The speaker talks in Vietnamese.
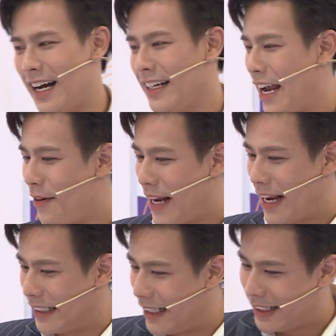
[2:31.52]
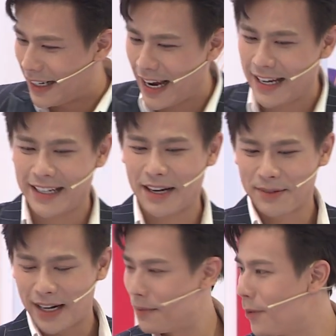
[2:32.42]
Rồi ngày hôm nay anh sẽ đến đây để gặp
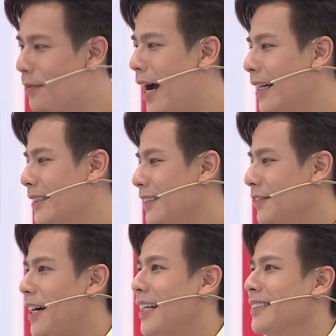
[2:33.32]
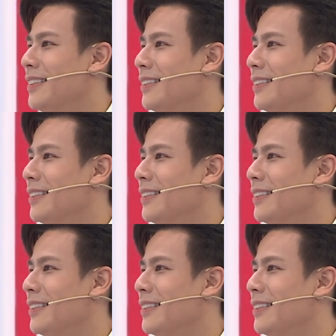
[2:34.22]
gỡ một bạn fan.